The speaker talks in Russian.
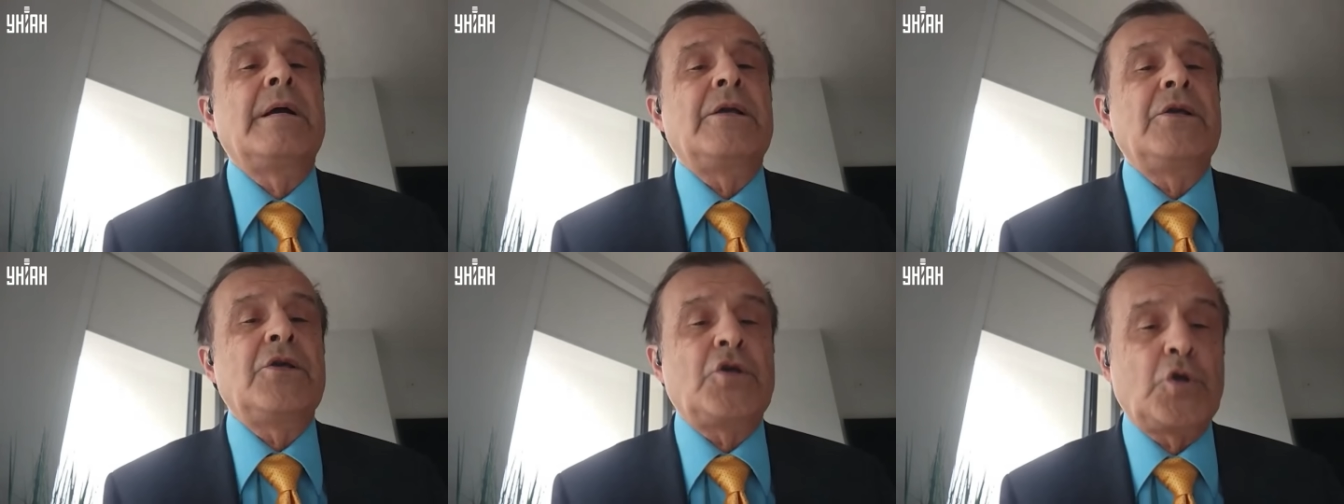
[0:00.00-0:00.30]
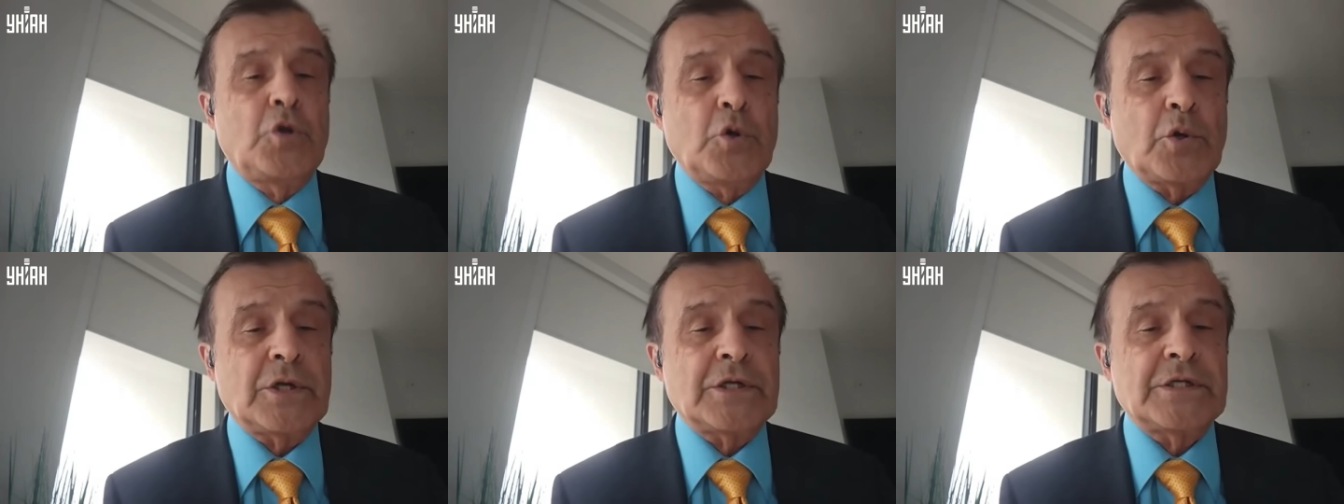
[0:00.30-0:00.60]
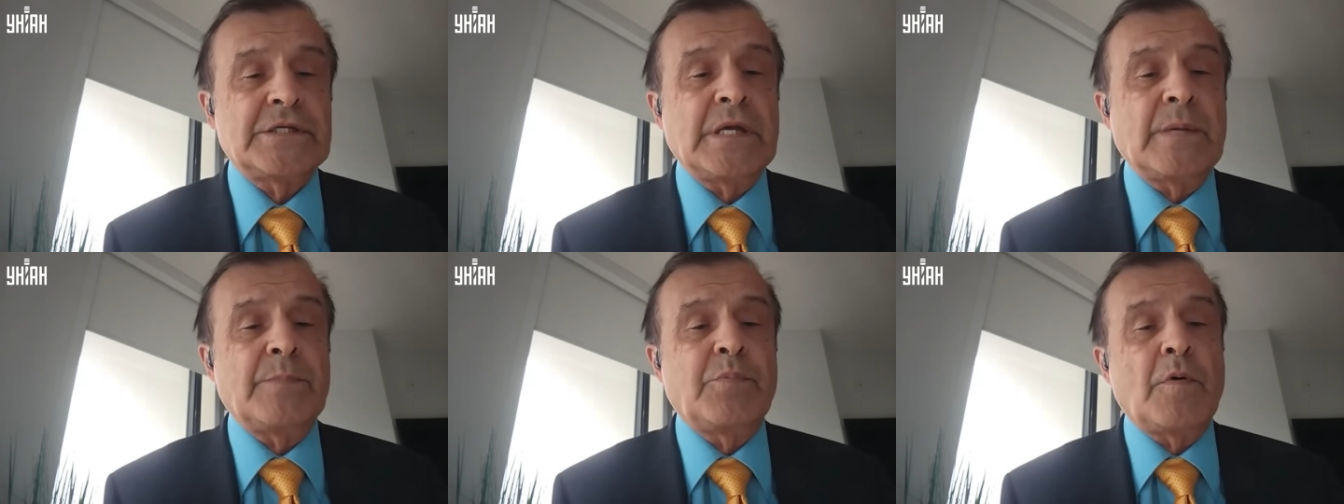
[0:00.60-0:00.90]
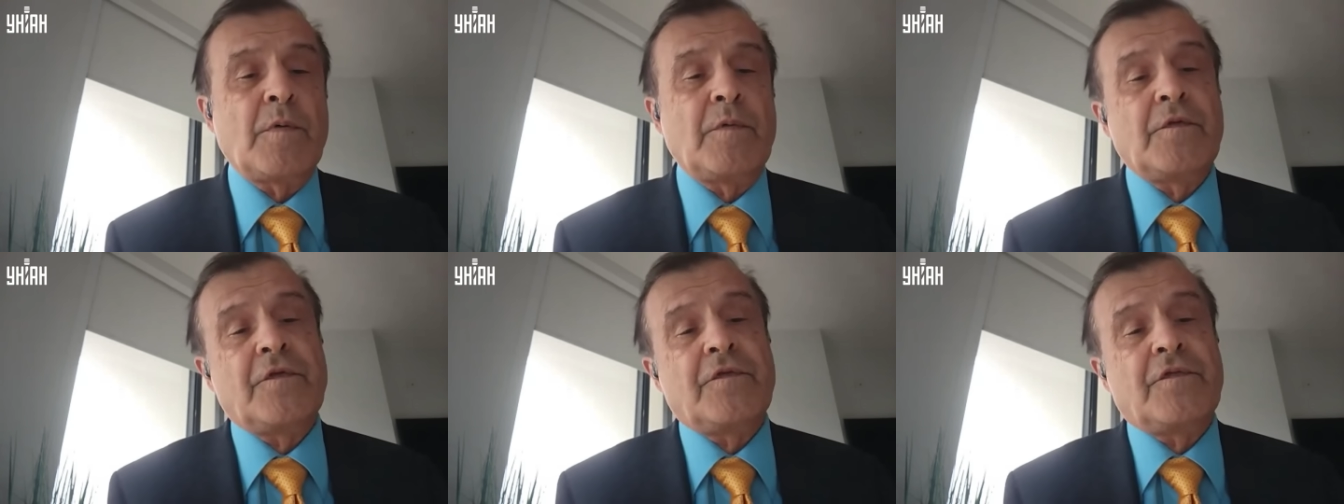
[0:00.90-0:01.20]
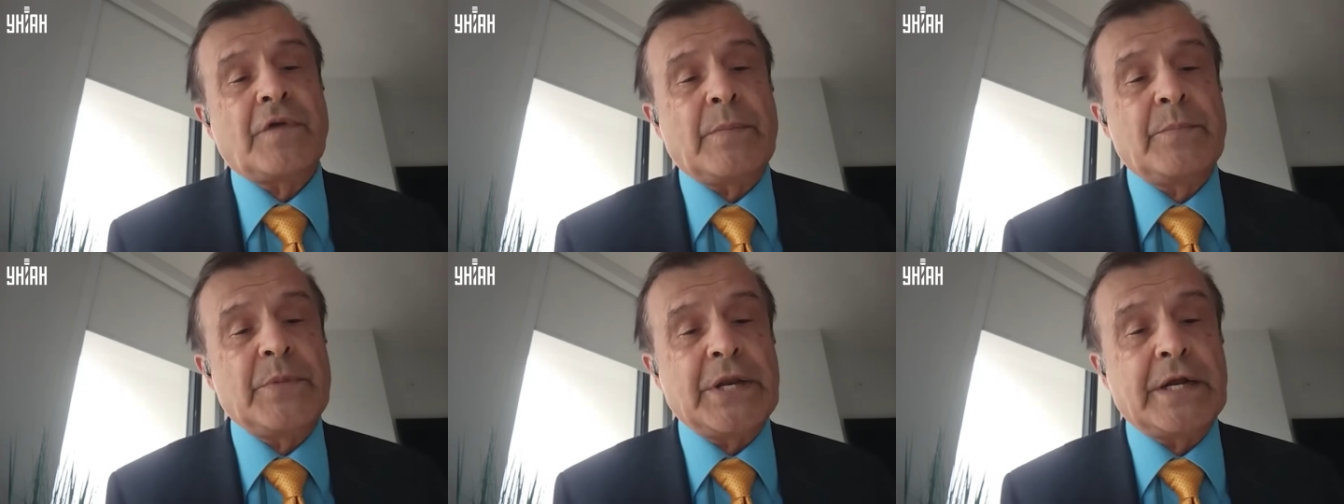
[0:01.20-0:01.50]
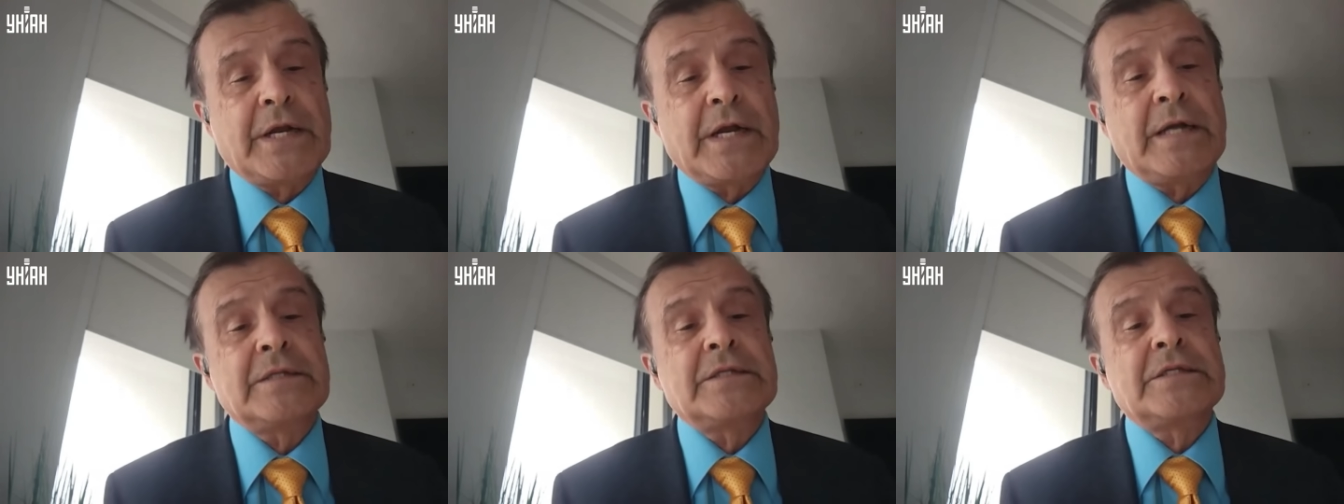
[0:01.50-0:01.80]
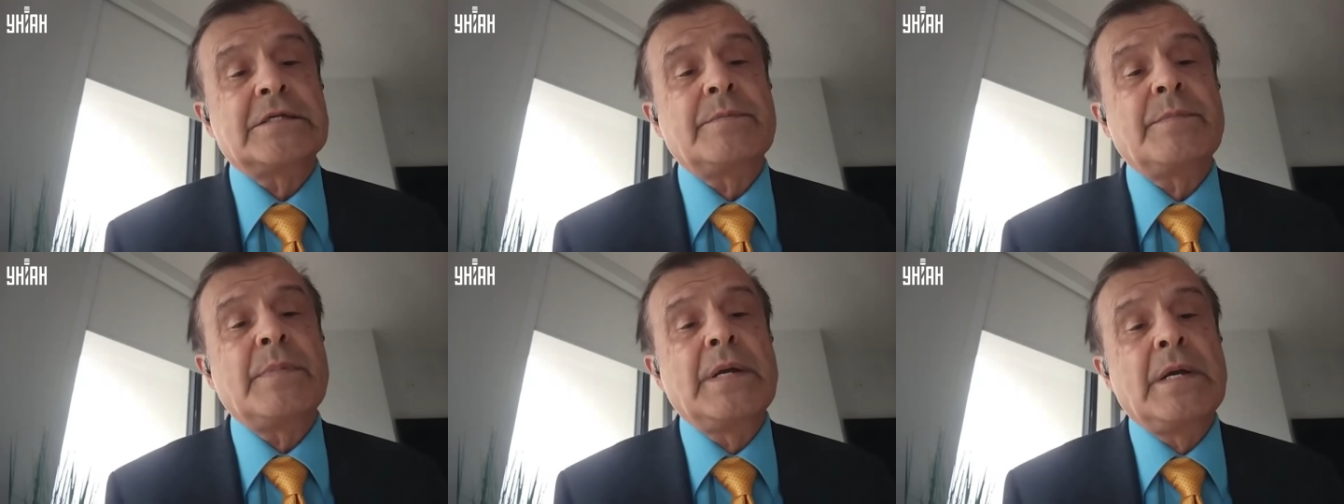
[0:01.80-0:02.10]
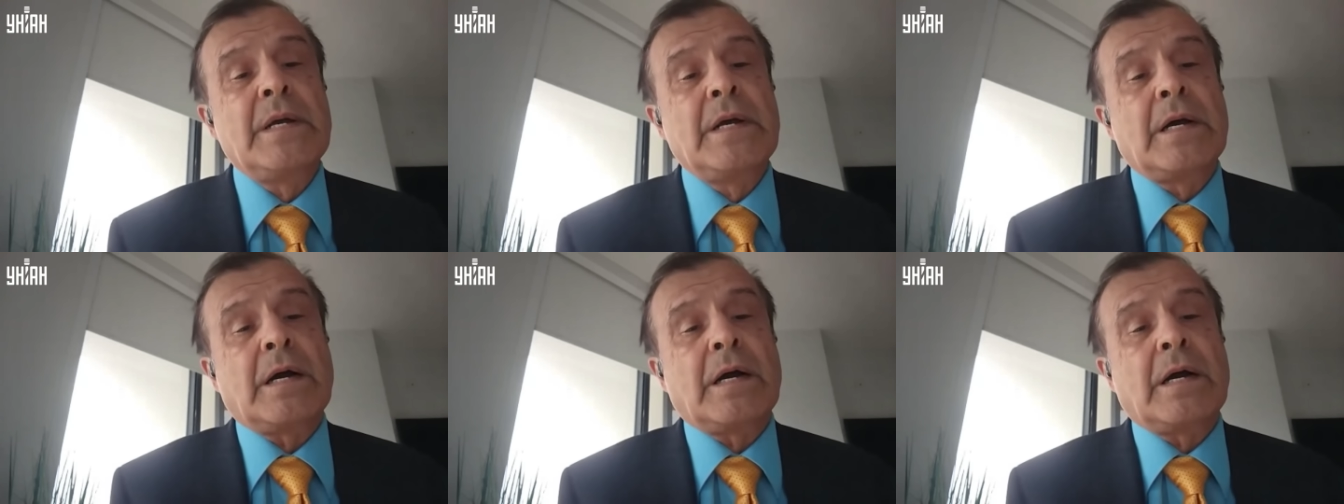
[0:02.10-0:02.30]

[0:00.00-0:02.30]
Еще раз напомнив американцам,